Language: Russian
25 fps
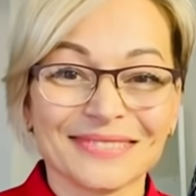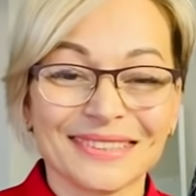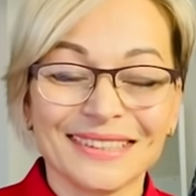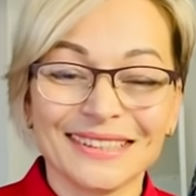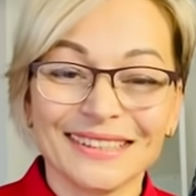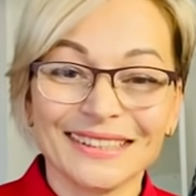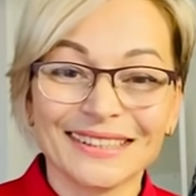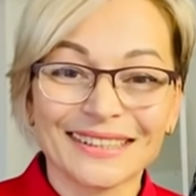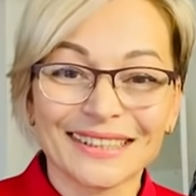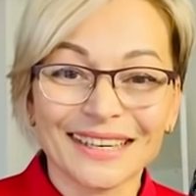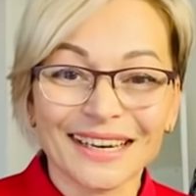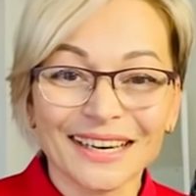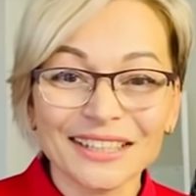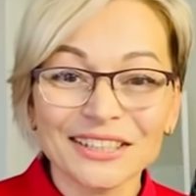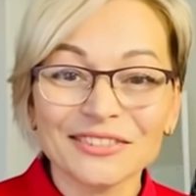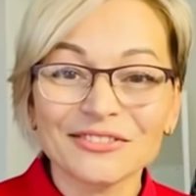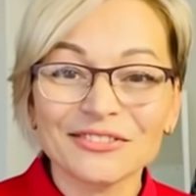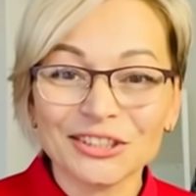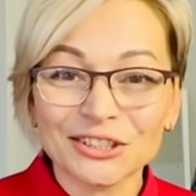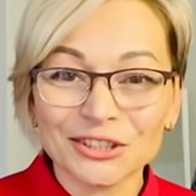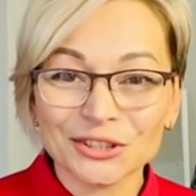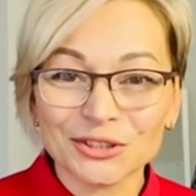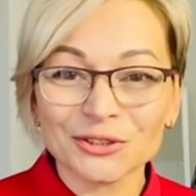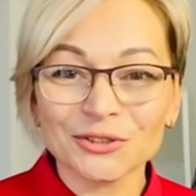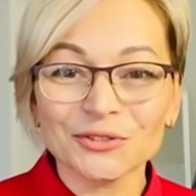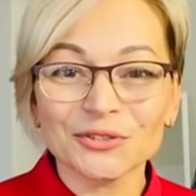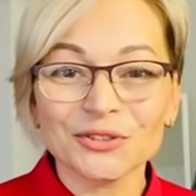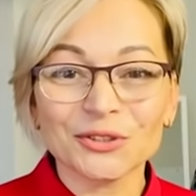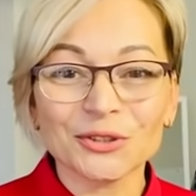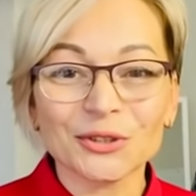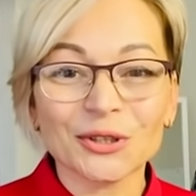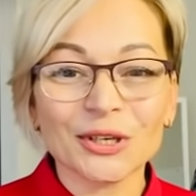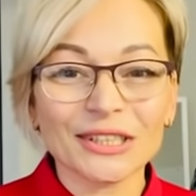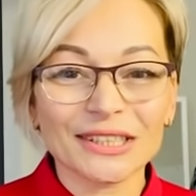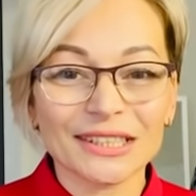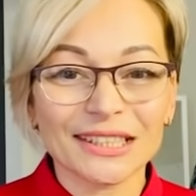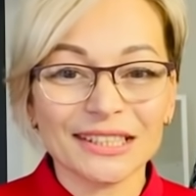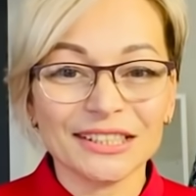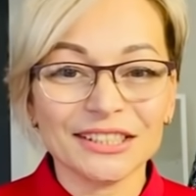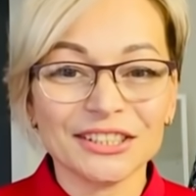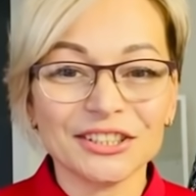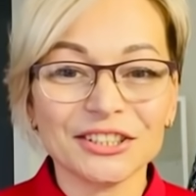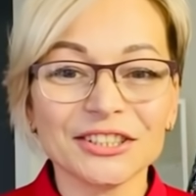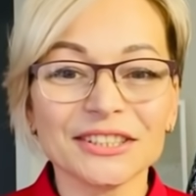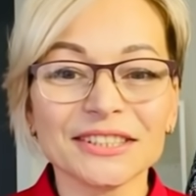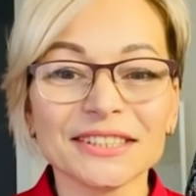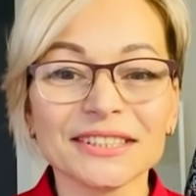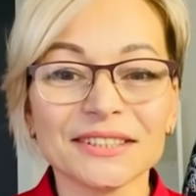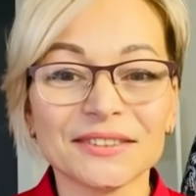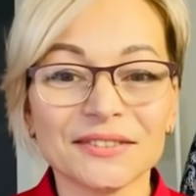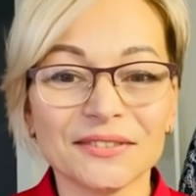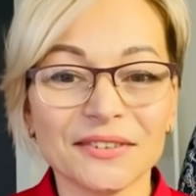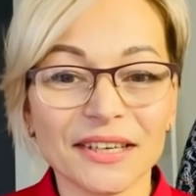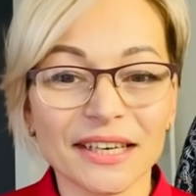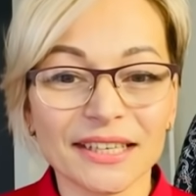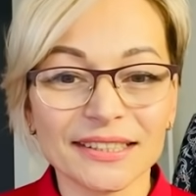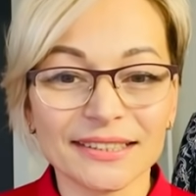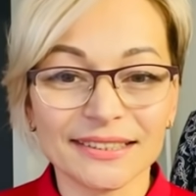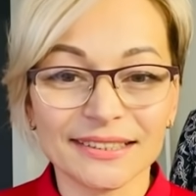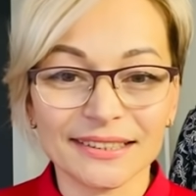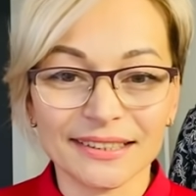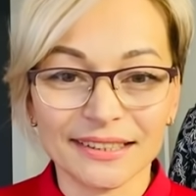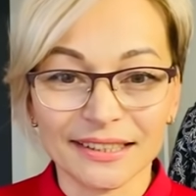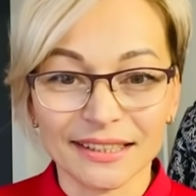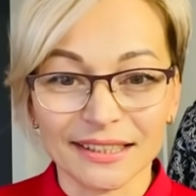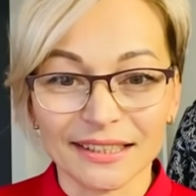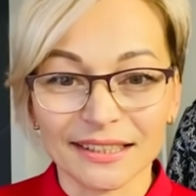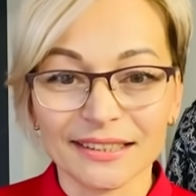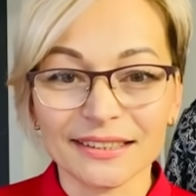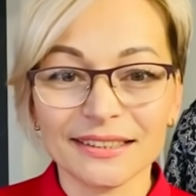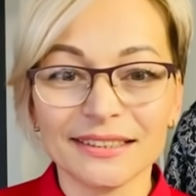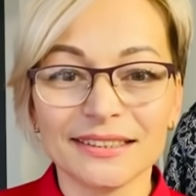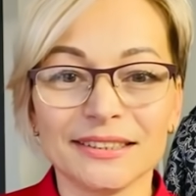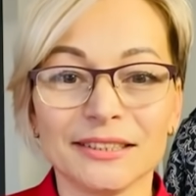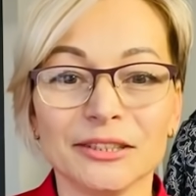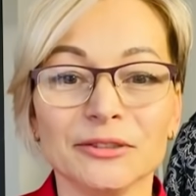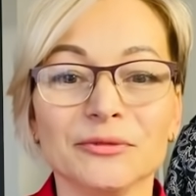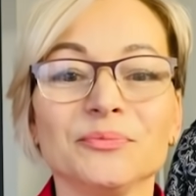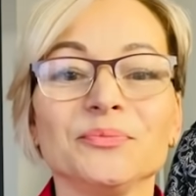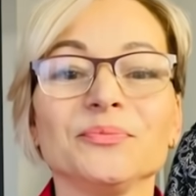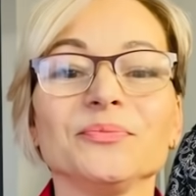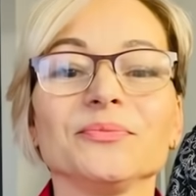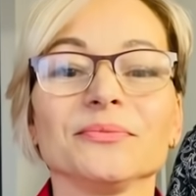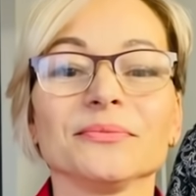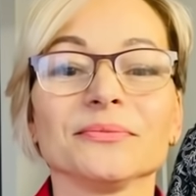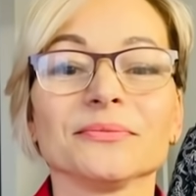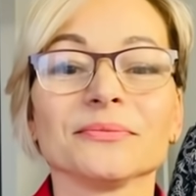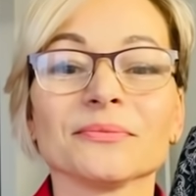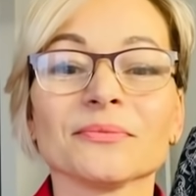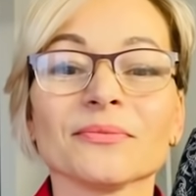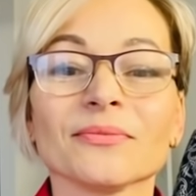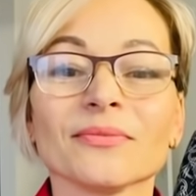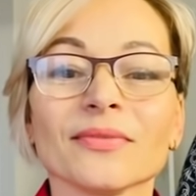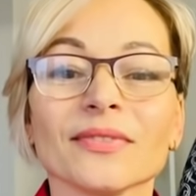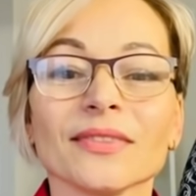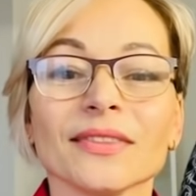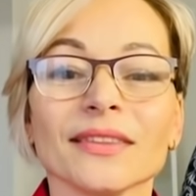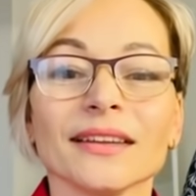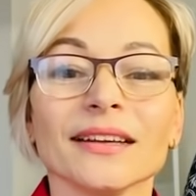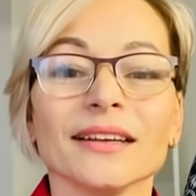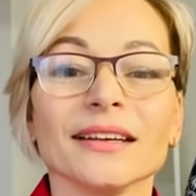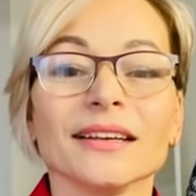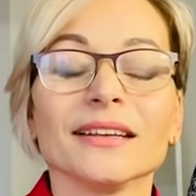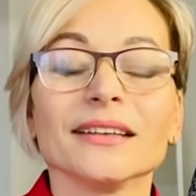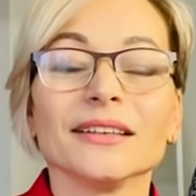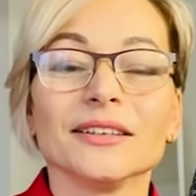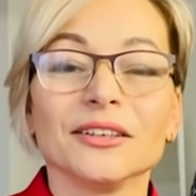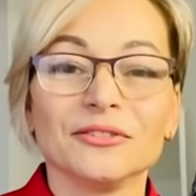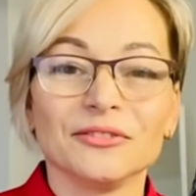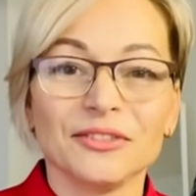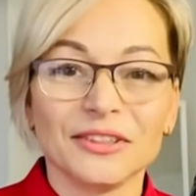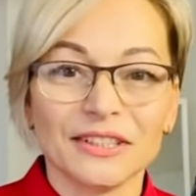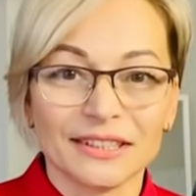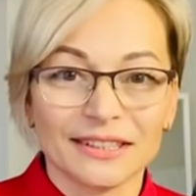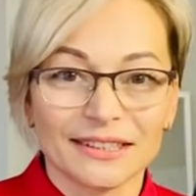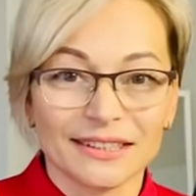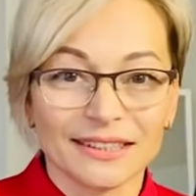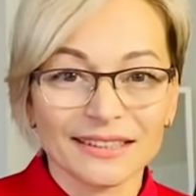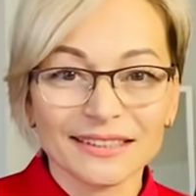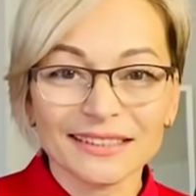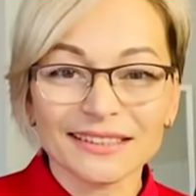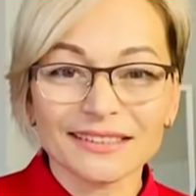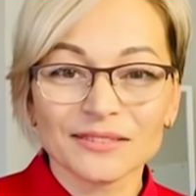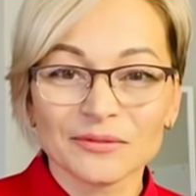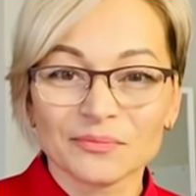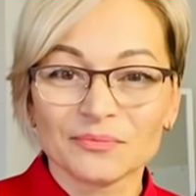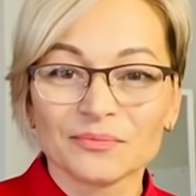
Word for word: Итак, вижу, все отлично, связь есть, видно.